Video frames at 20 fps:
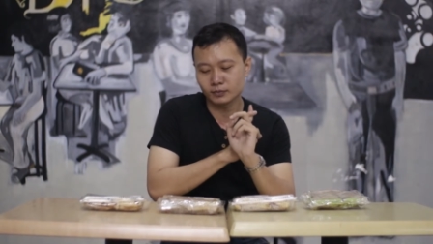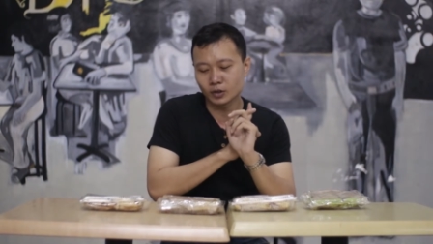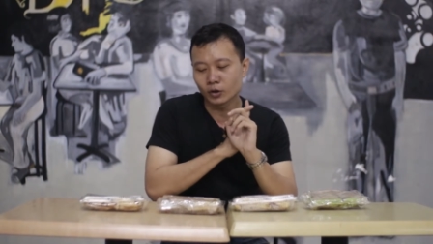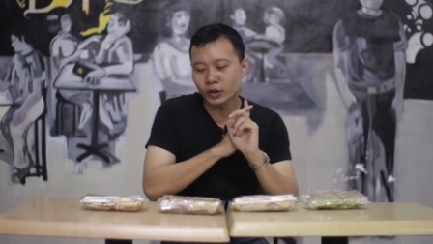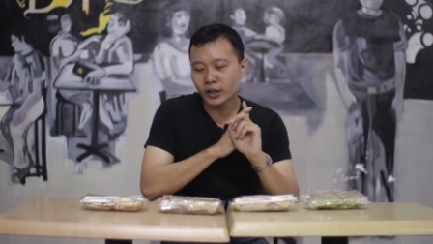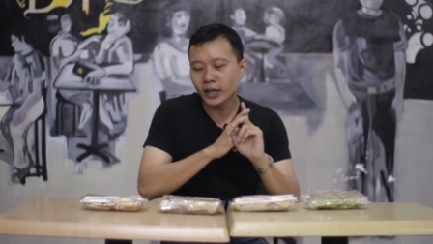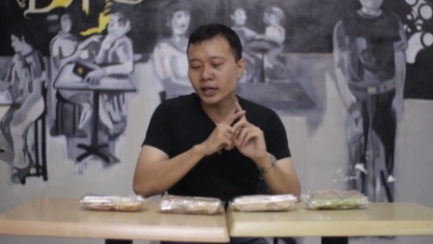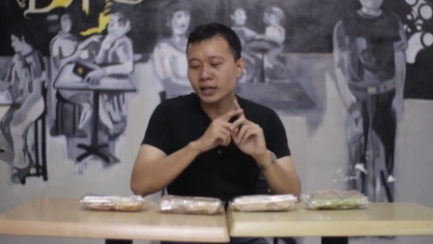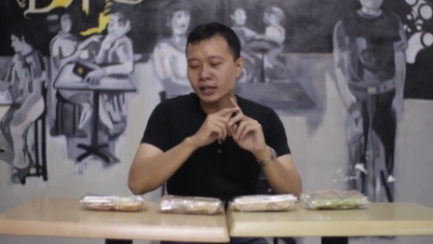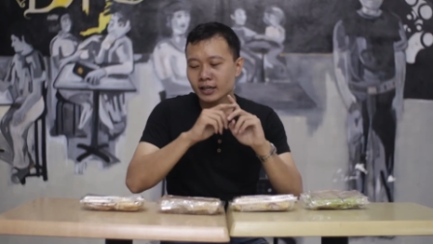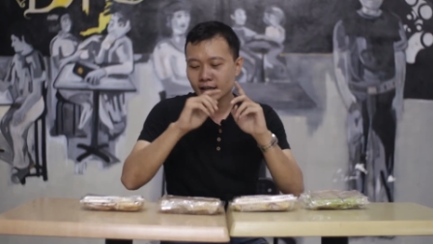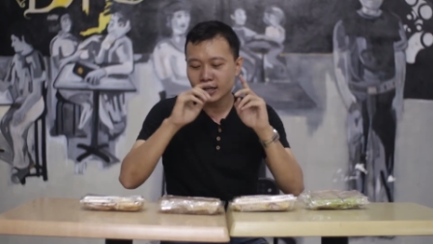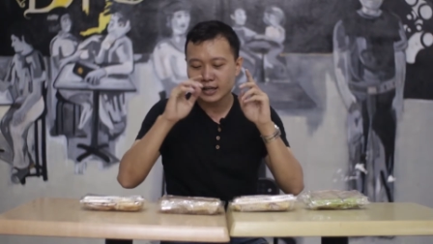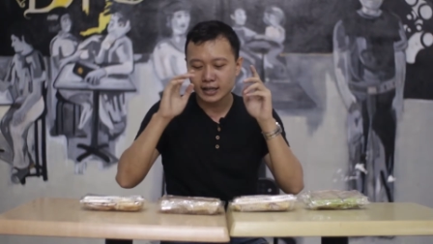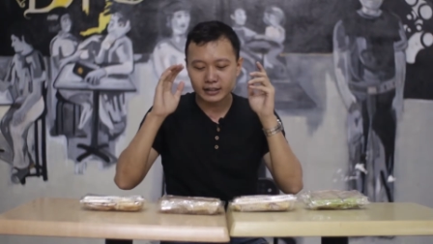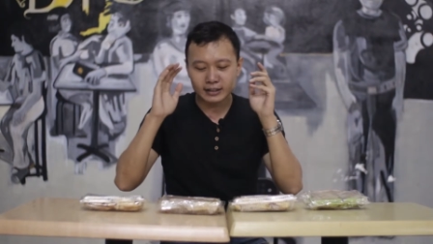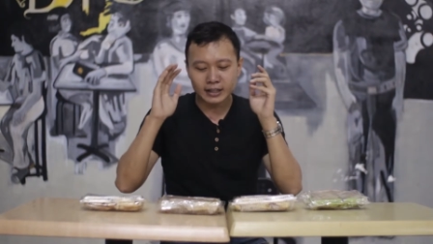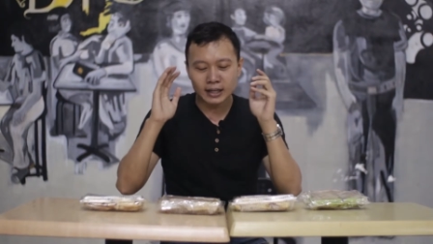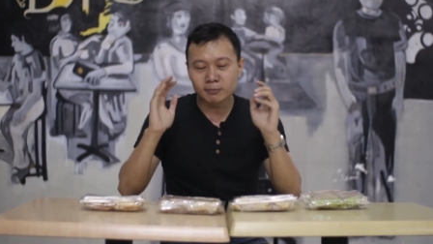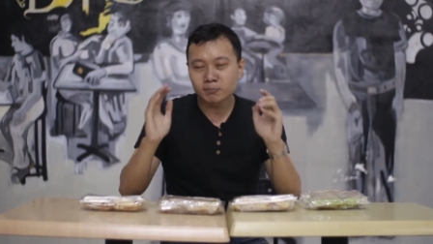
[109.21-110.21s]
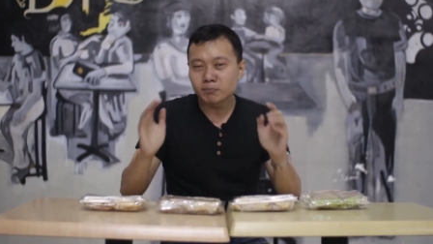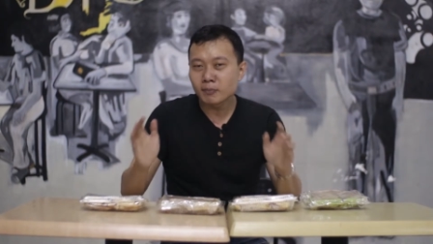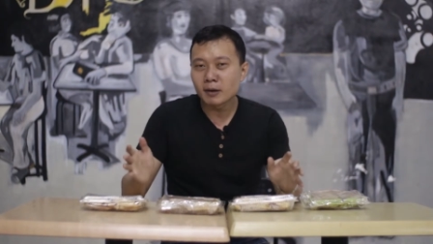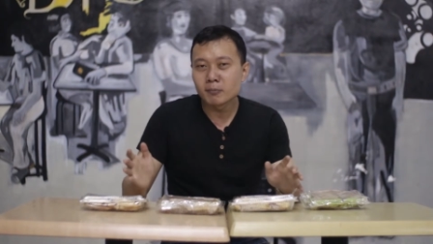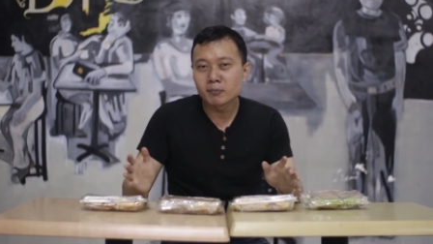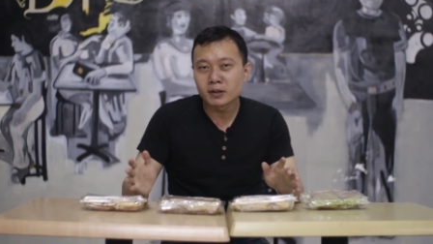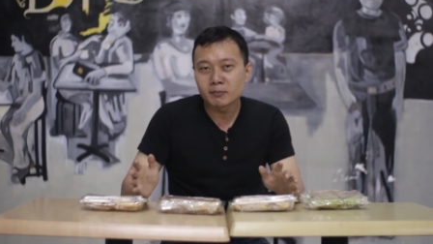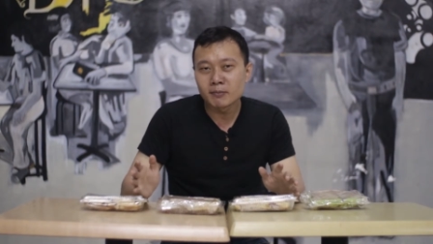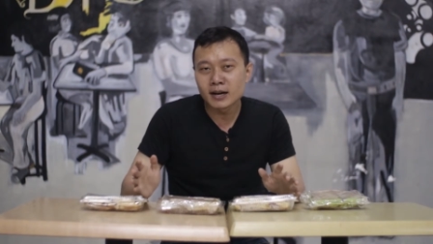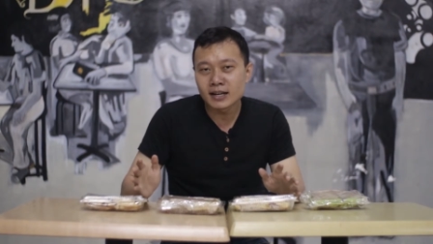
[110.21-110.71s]
Oke,
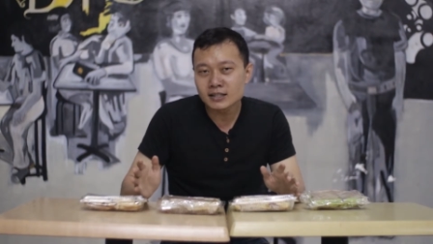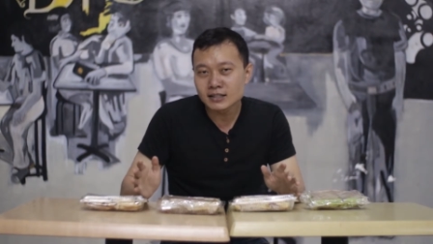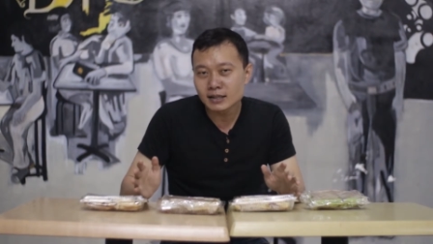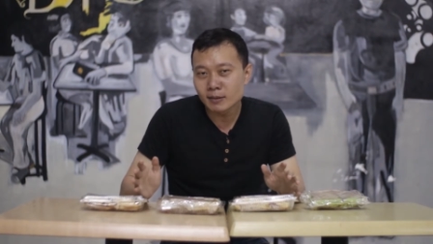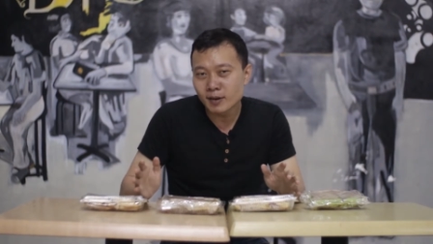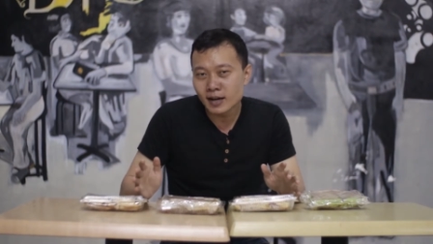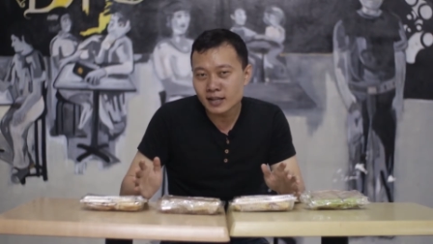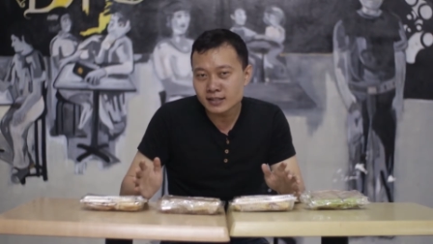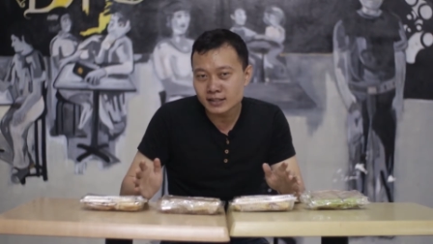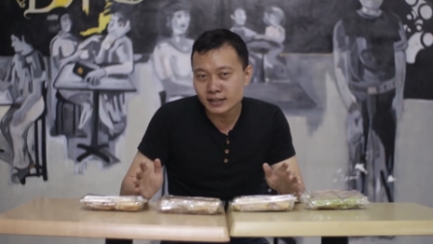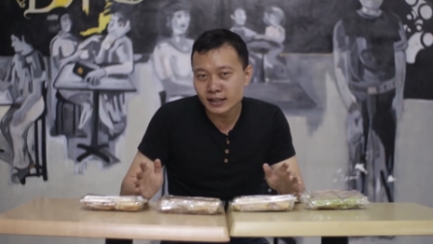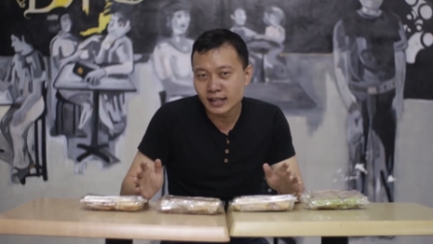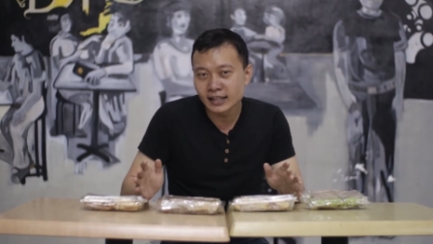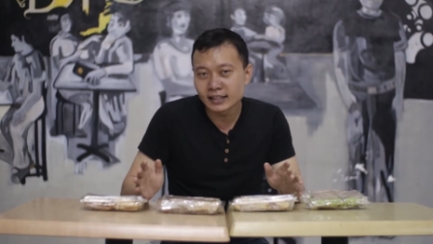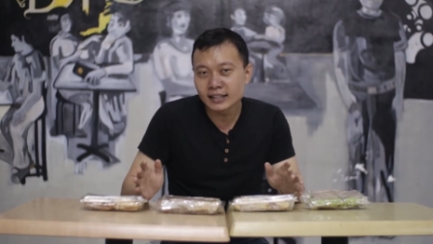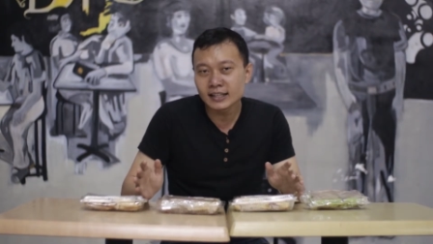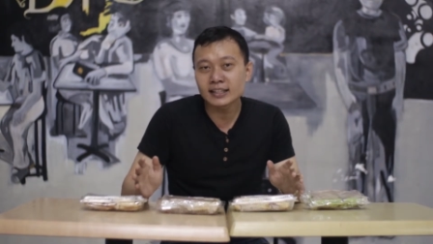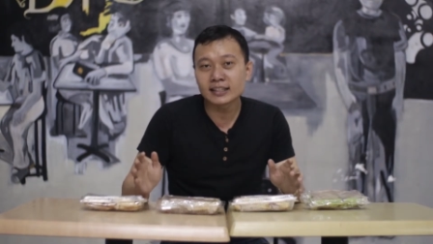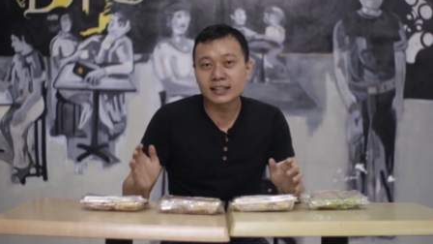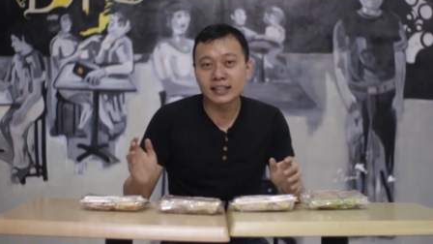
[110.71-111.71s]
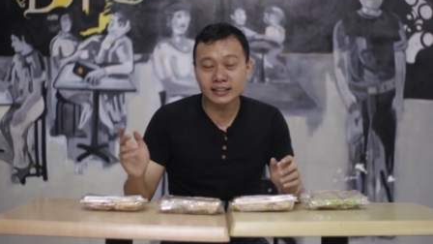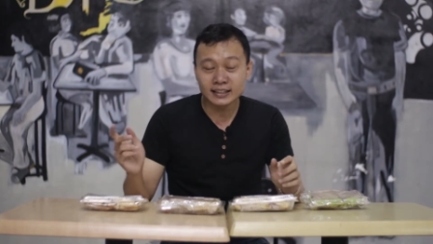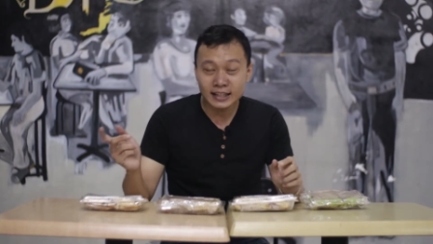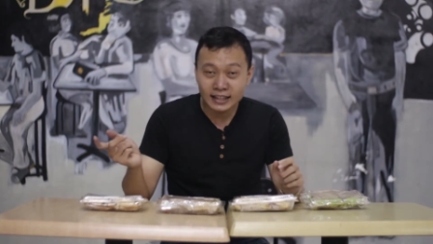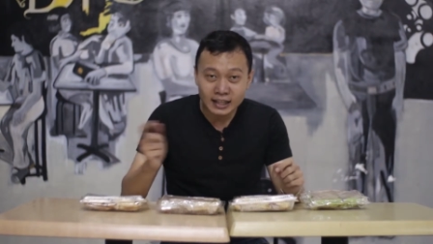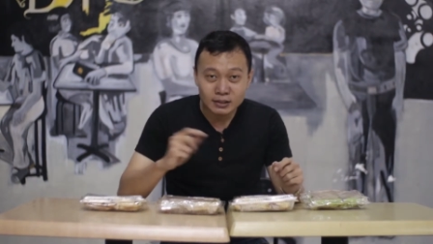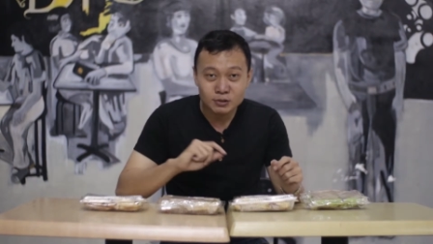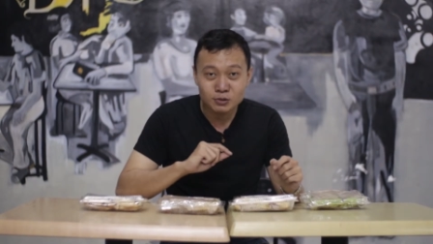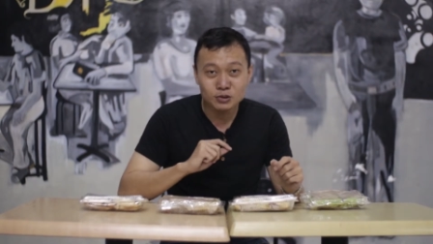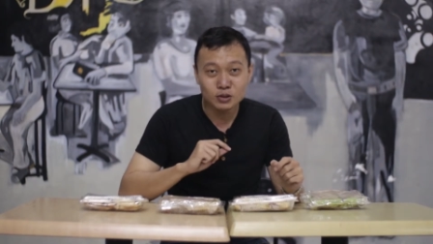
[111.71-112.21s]
tanpa berbahasa basi lagi,
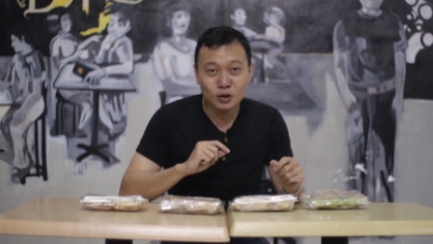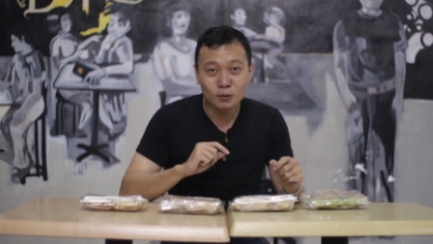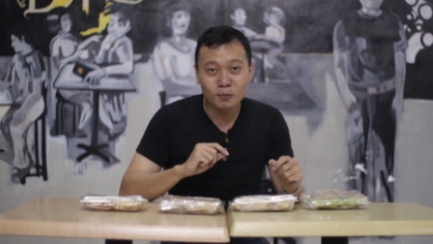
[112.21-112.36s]
kita langsung